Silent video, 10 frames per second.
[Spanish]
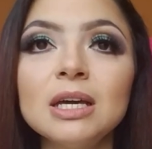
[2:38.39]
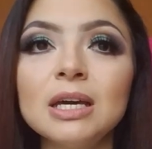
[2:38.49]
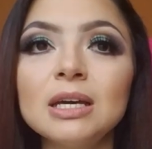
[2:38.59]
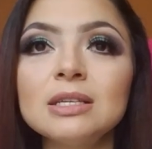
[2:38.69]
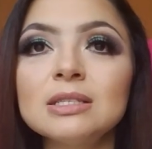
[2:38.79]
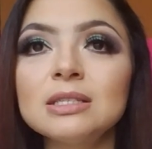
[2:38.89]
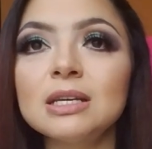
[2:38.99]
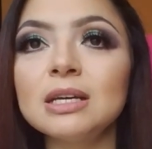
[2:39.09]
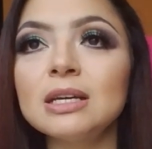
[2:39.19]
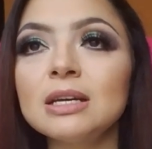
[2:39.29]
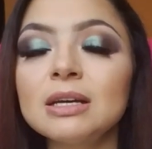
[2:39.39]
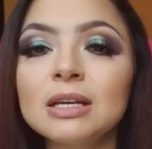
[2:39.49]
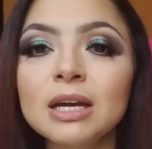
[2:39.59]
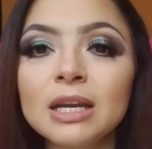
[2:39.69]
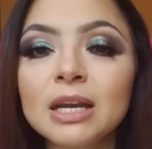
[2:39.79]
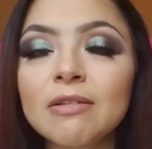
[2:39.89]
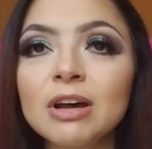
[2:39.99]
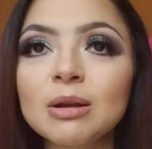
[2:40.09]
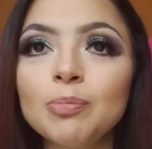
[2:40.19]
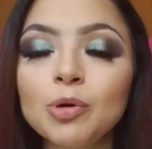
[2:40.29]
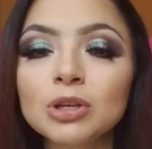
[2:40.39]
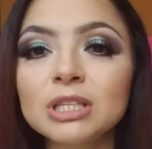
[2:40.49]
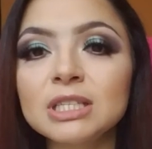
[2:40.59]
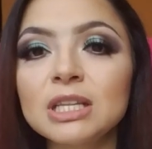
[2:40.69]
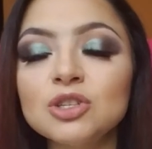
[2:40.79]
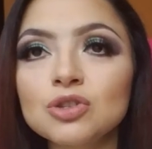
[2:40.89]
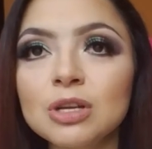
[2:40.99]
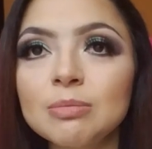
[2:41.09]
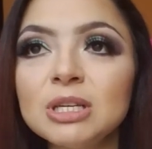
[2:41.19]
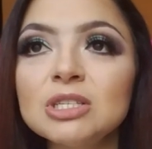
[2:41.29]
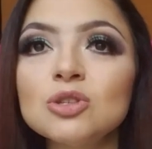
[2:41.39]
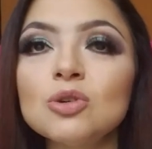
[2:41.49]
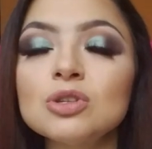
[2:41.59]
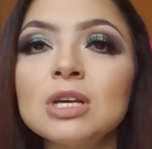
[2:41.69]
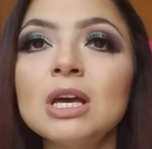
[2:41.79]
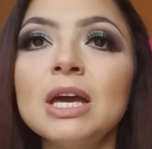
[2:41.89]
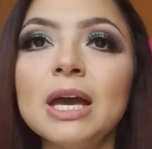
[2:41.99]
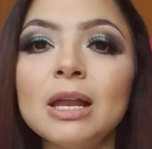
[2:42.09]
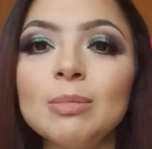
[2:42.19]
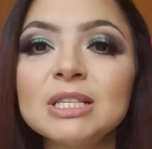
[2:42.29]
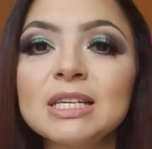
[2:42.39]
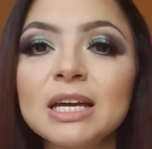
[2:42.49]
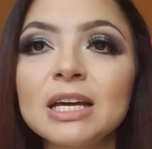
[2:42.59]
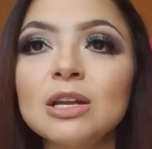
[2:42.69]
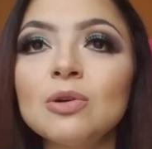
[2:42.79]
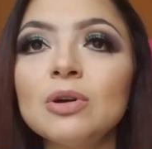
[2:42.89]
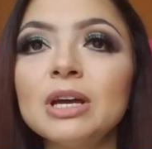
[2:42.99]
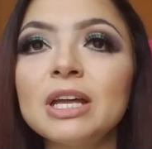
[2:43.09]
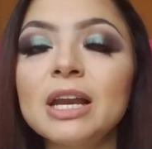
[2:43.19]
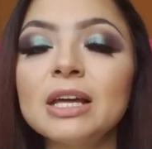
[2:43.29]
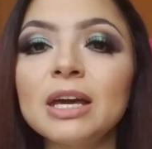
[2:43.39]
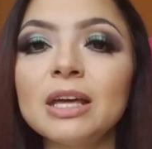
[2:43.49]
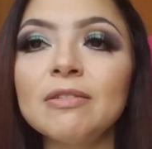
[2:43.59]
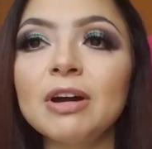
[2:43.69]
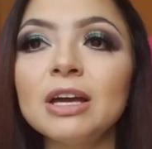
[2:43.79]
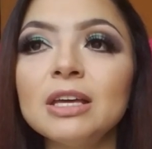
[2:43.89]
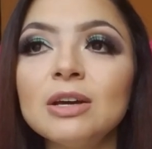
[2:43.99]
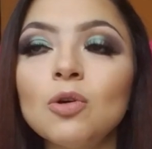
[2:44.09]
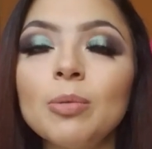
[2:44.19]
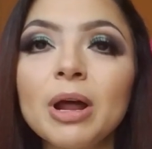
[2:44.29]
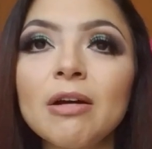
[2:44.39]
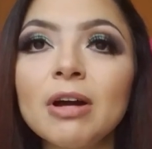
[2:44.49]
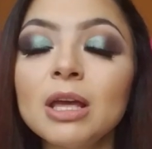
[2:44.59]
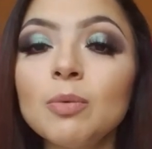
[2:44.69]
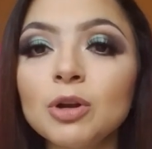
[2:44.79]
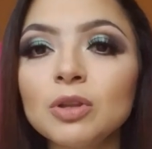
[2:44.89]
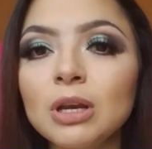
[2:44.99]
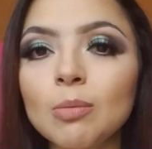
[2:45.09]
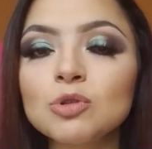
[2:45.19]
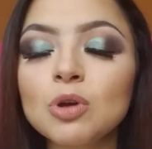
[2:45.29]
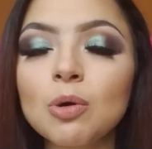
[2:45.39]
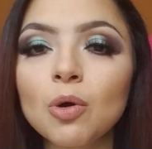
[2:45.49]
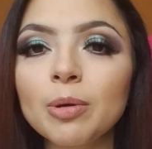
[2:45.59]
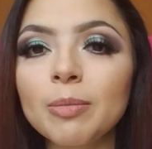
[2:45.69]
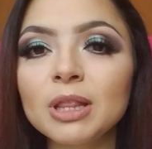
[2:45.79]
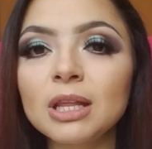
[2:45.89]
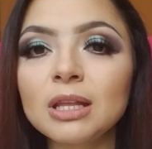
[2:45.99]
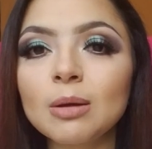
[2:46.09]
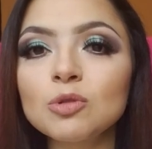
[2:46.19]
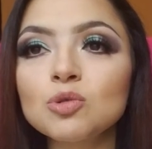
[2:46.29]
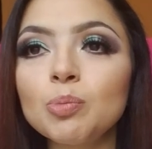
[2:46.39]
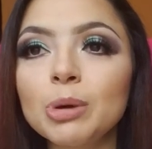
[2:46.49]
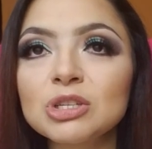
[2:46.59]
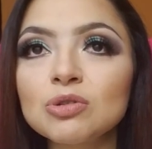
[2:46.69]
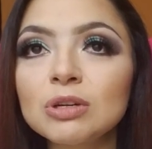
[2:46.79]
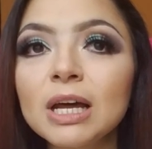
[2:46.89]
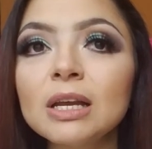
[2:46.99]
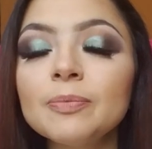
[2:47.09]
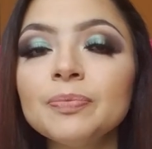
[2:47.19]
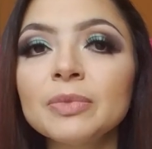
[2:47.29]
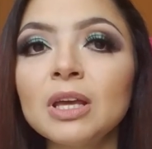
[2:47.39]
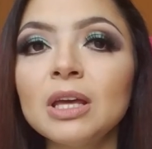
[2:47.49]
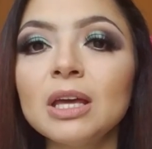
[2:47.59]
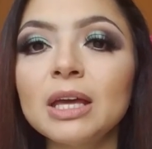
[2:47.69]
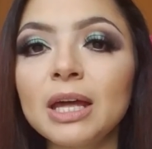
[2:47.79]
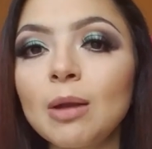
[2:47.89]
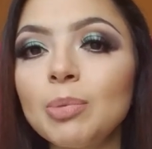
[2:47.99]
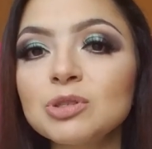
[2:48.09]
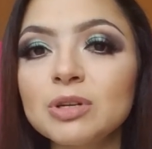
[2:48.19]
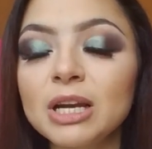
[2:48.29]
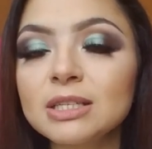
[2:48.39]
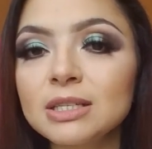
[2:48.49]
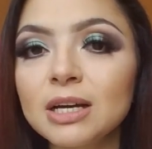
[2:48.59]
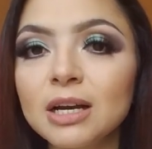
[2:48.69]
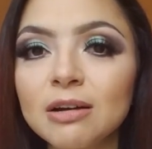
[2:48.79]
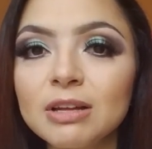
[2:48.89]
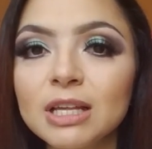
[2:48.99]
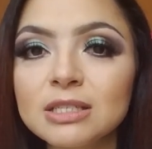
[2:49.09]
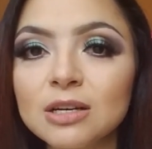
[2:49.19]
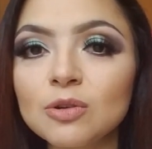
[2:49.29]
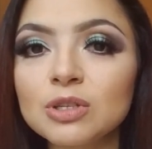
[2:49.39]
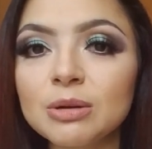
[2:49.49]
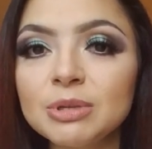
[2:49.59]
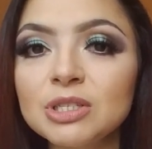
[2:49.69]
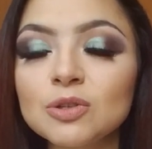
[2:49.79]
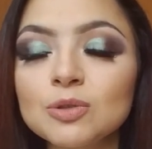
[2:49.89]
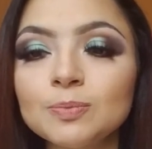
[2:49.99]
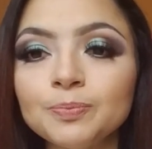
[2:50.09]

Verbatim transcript: este, generaba reportes de dichos servicios, el mensajero era el que iba y cobraba y bueno, teníamos, obviamente teníamos un personal que era el personal que se encargaba de hacer los servicios